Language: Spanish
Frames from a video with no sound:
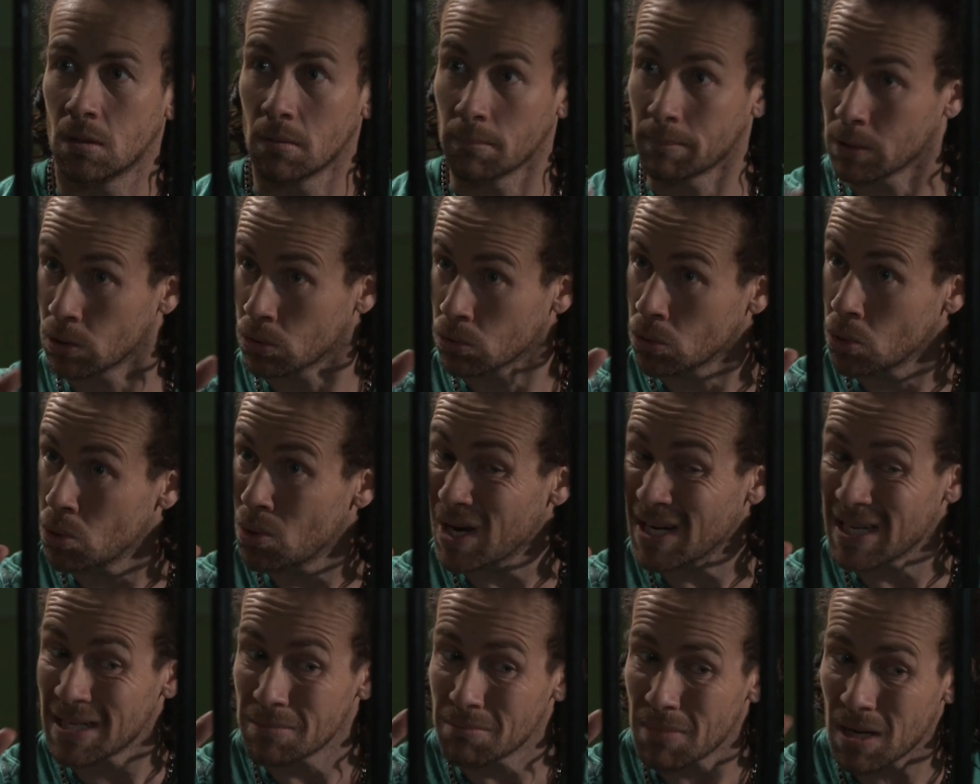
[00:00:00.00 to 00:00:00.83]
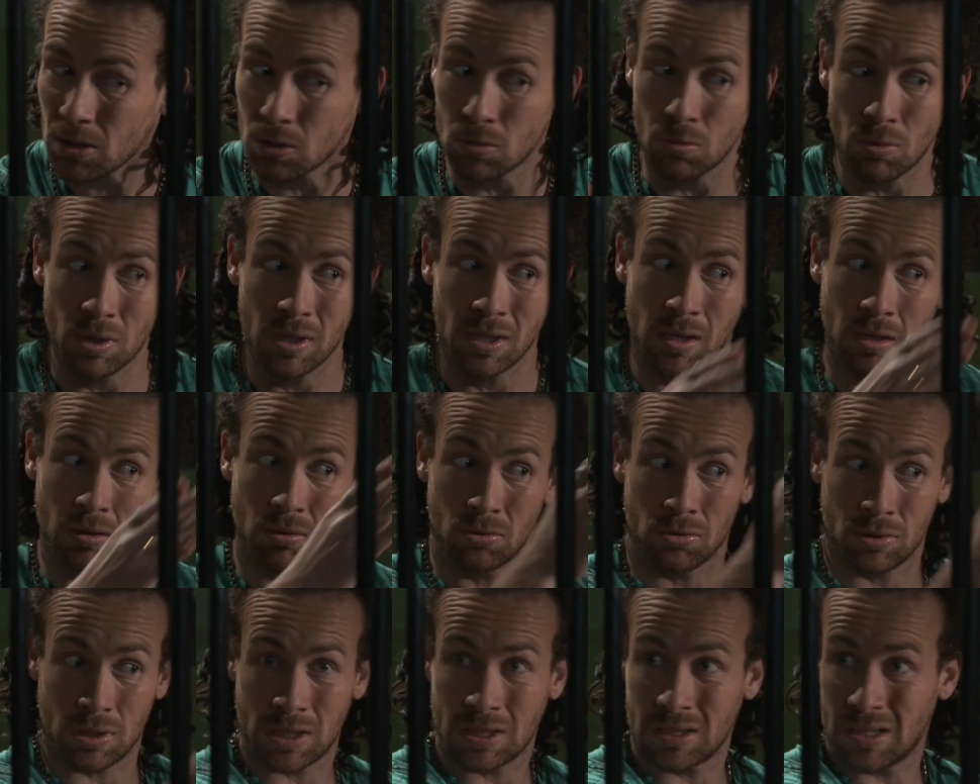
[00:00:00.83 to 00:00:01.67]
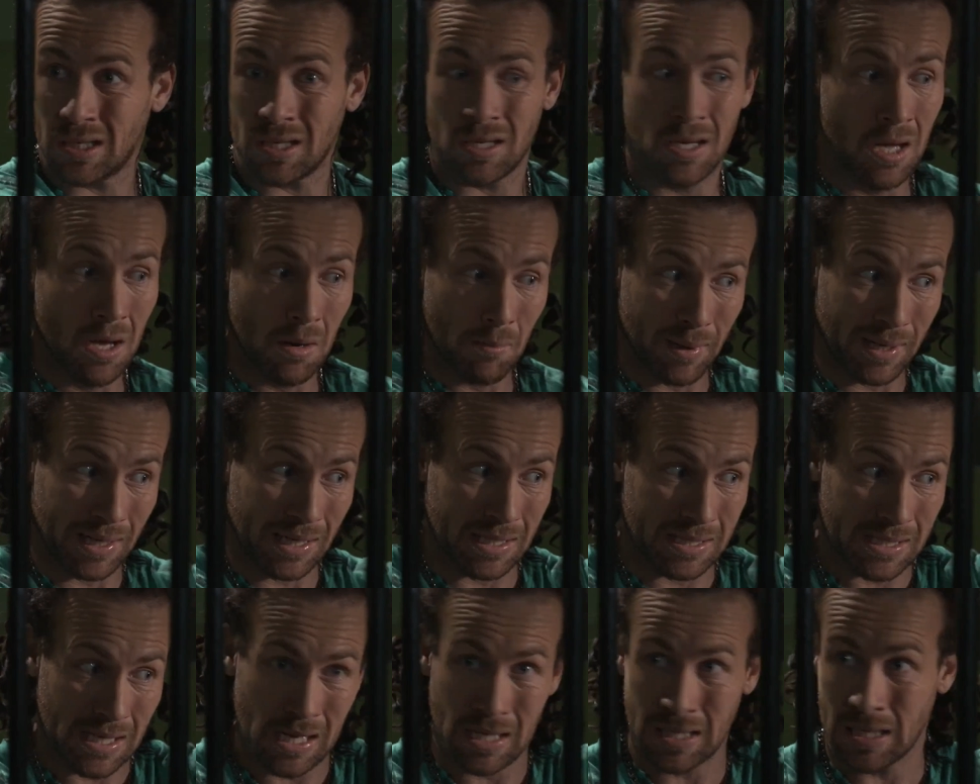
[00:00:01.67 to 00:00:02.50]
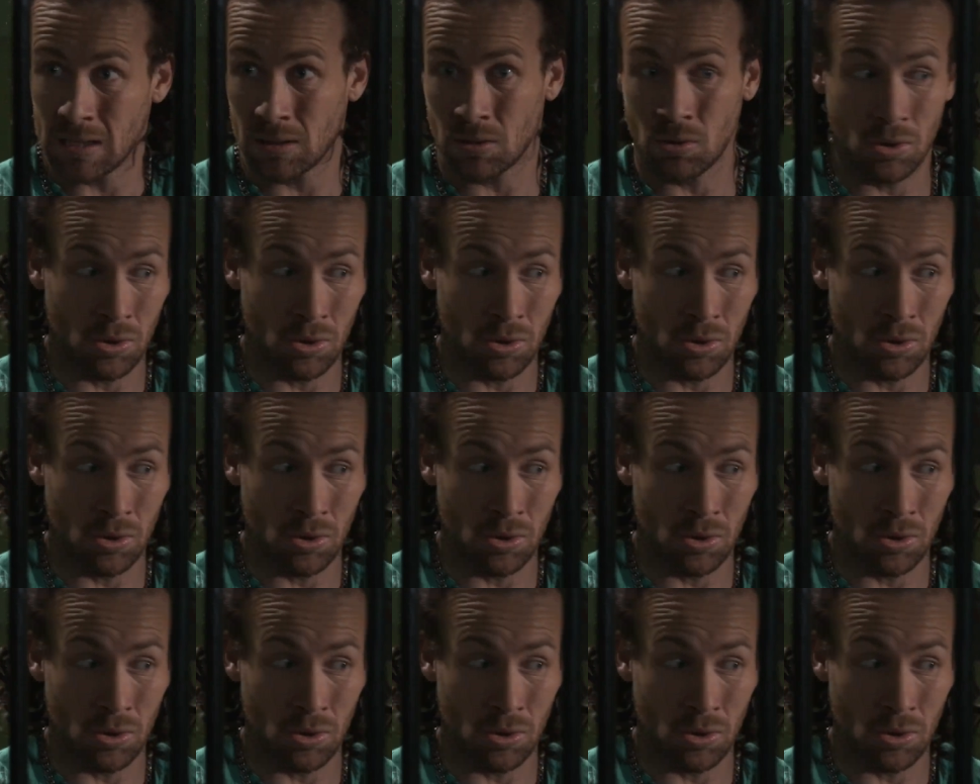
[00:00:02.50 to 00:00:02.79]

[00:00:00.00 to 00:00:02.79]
Pero no un animal como el que contraté para que se haga cargo